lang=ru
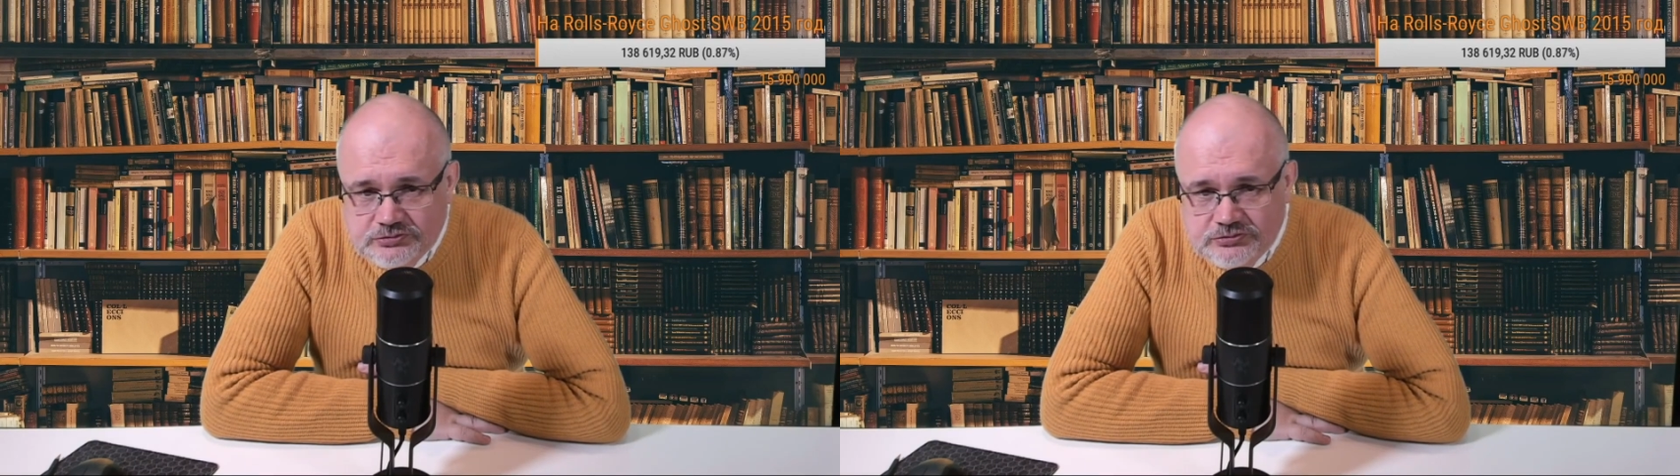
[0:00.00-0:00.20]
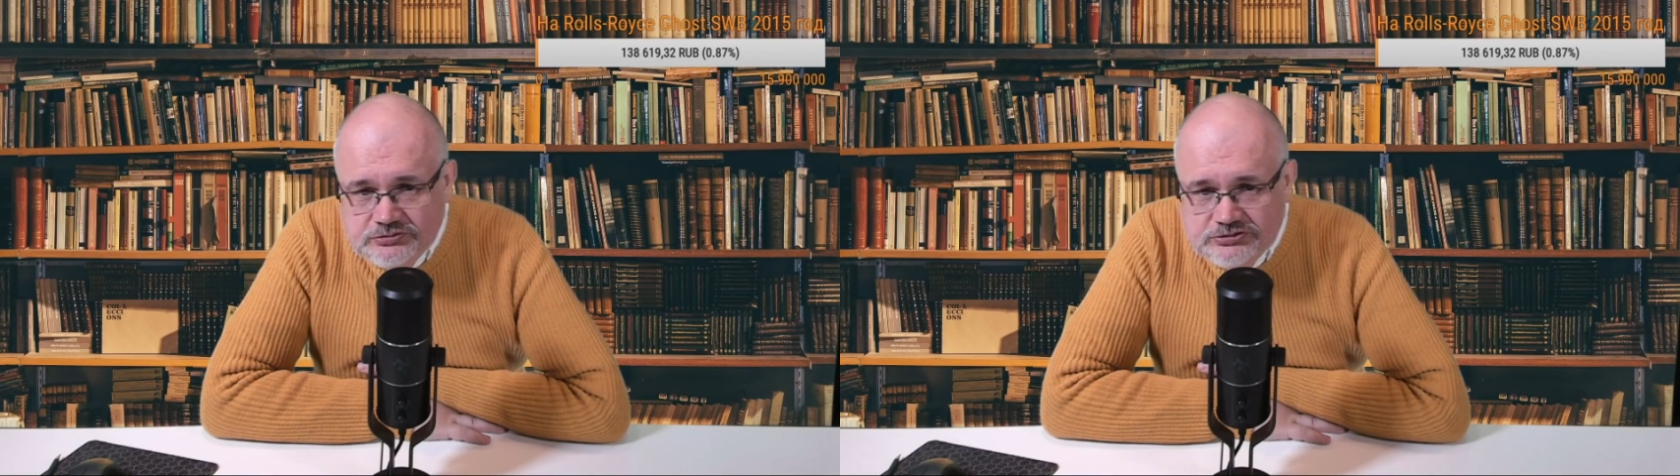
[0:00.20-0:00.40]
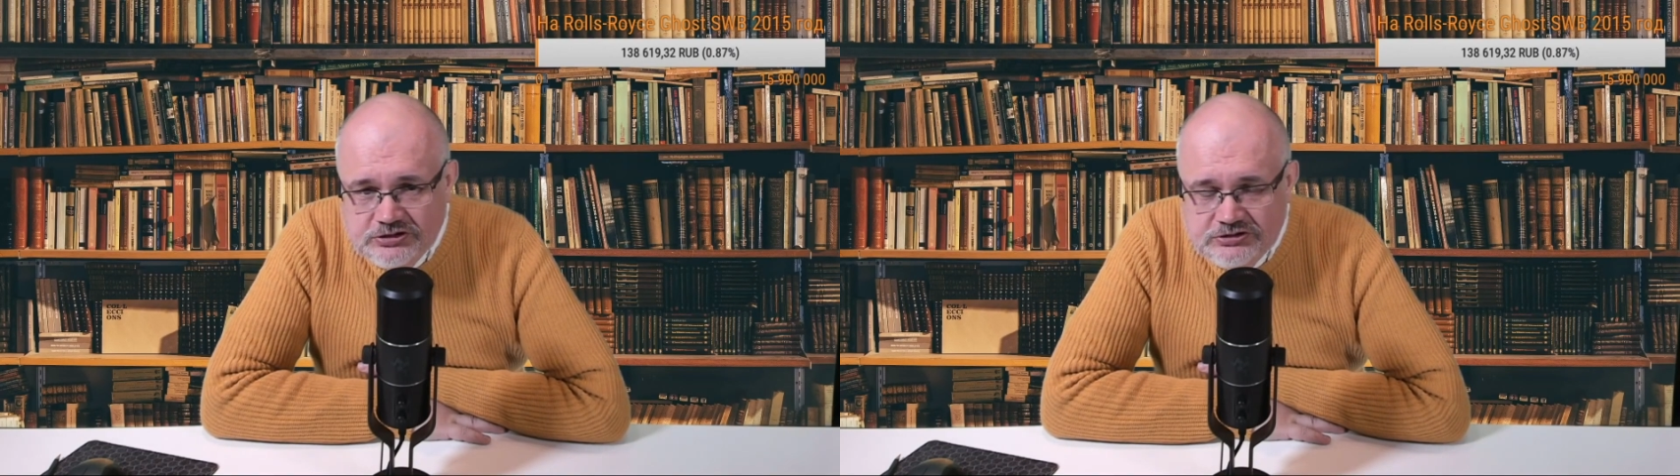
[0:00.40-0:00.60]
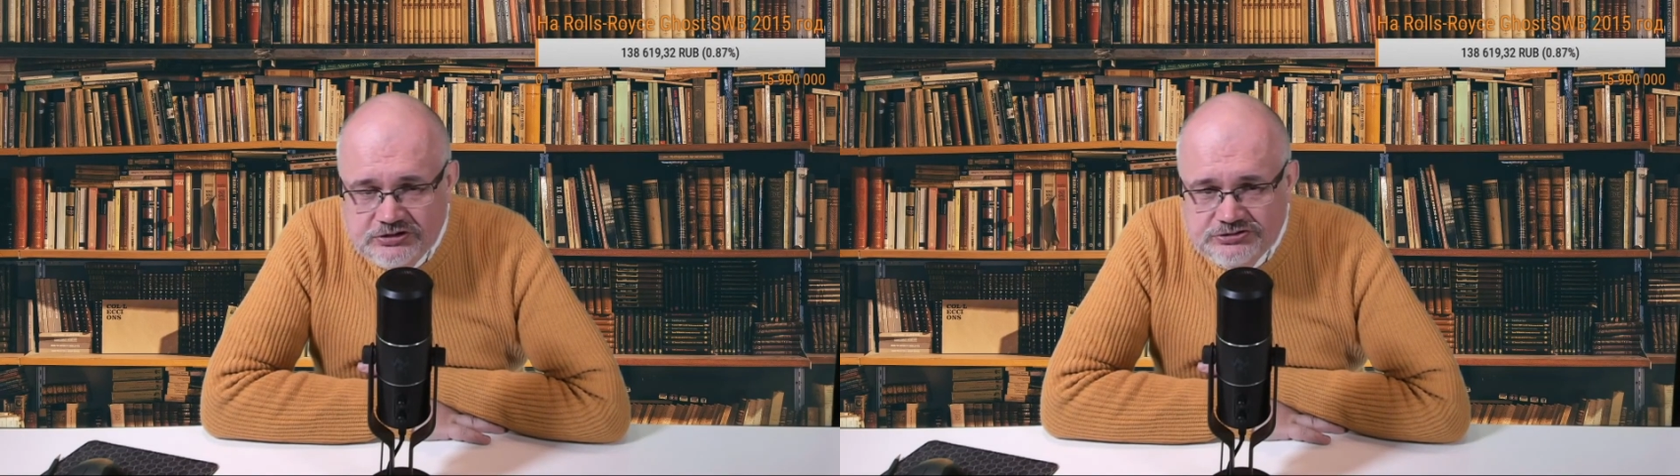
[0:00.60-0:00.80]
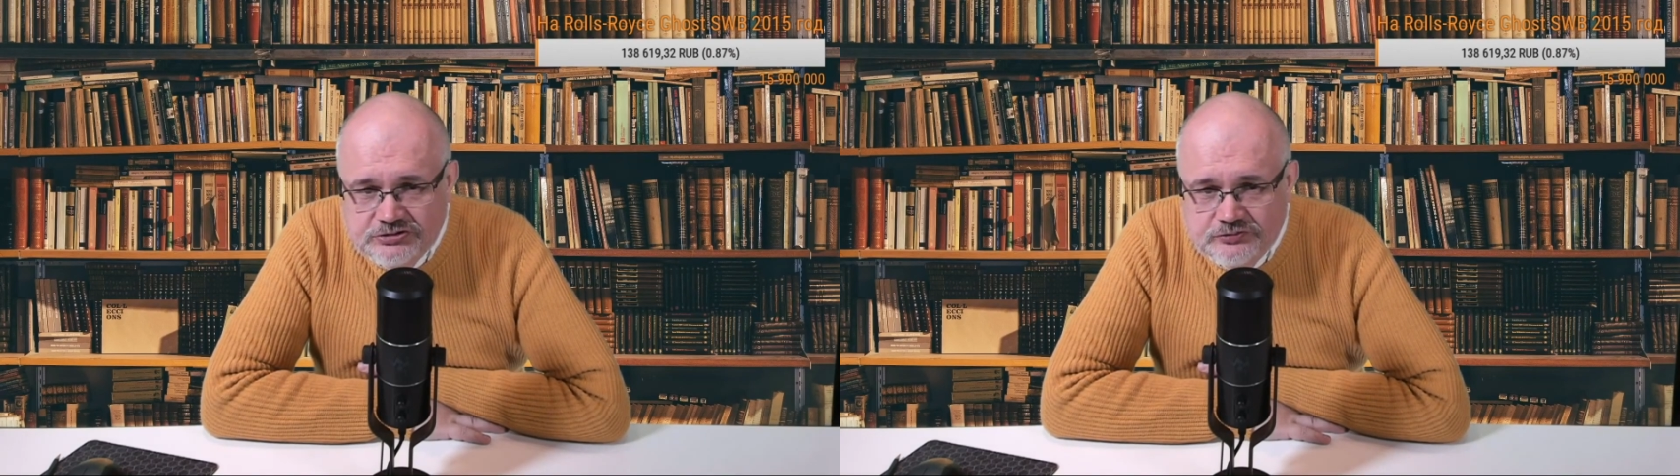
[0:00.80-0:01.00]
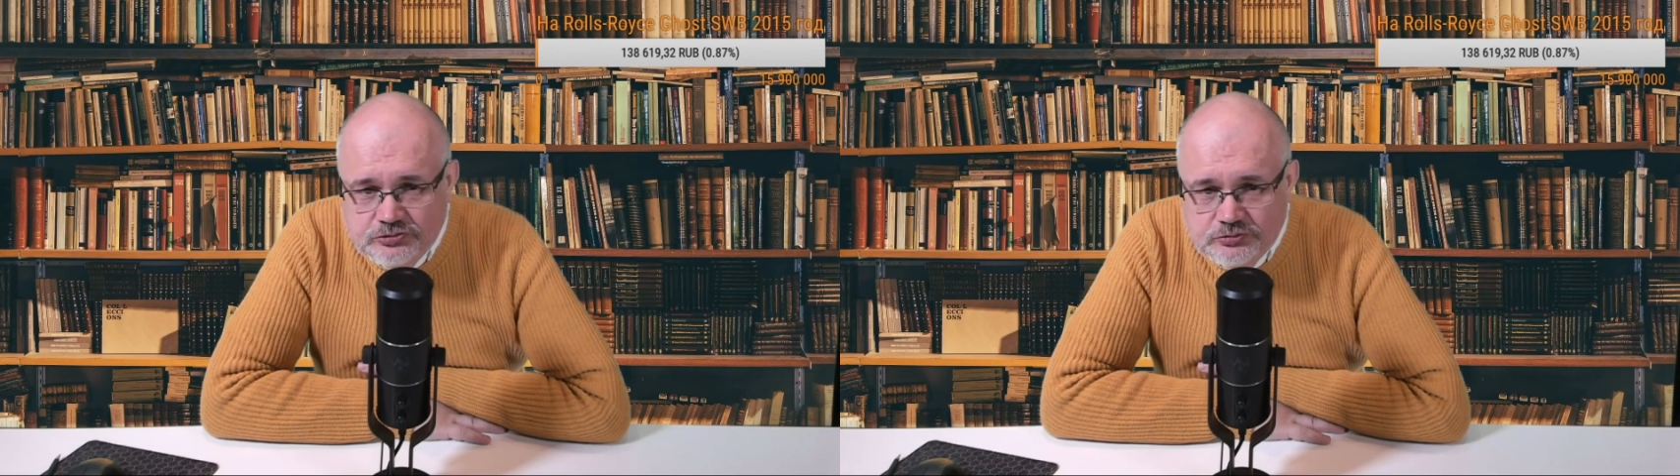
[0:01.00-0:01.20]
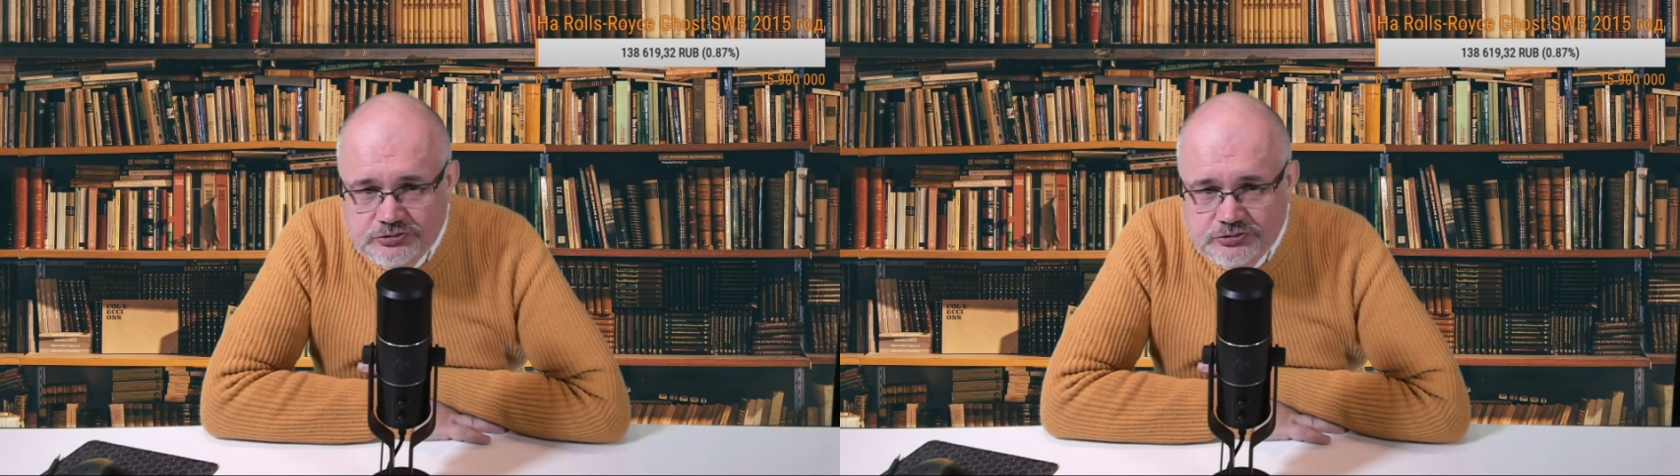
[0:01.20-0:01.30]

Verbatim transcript: стали носить форму